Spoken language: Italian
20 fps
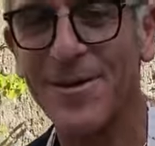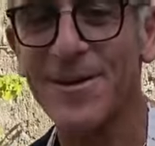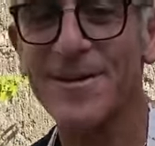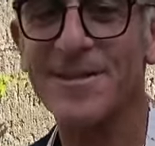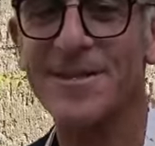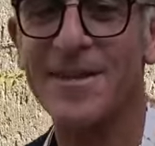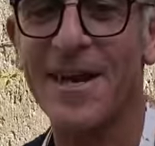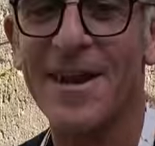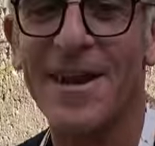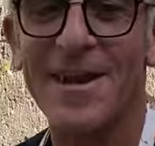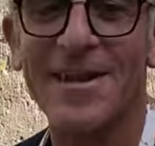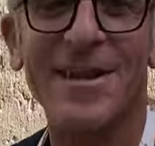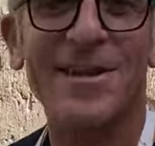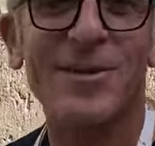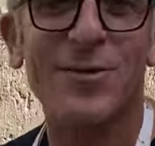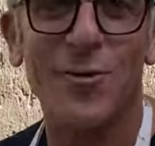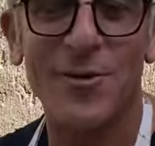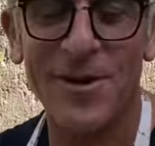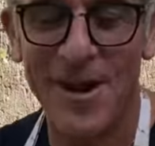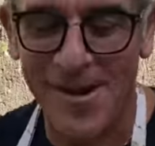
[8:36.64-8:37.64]
Ah, questa è una
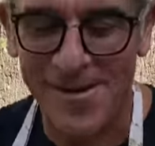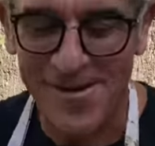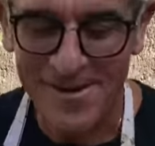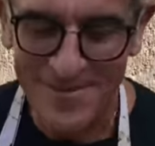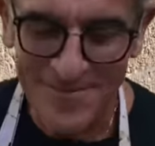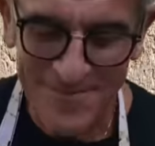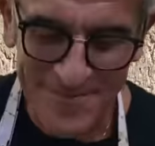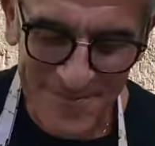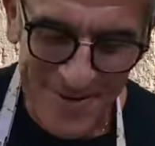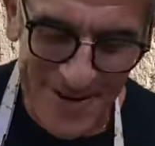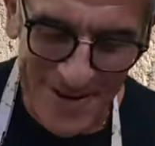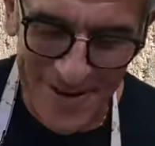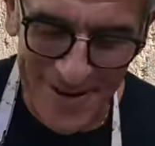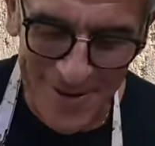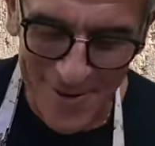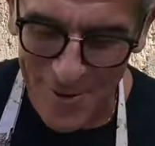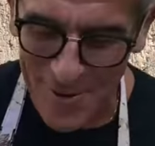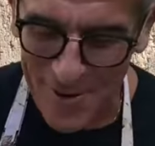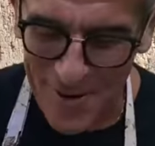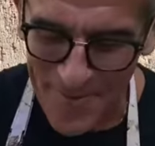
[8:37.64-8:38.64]
chiedona, una
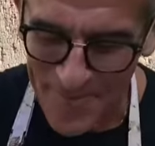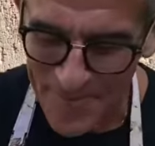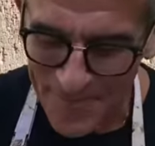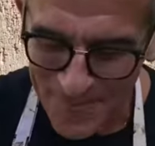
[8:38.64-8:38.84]
chiedona.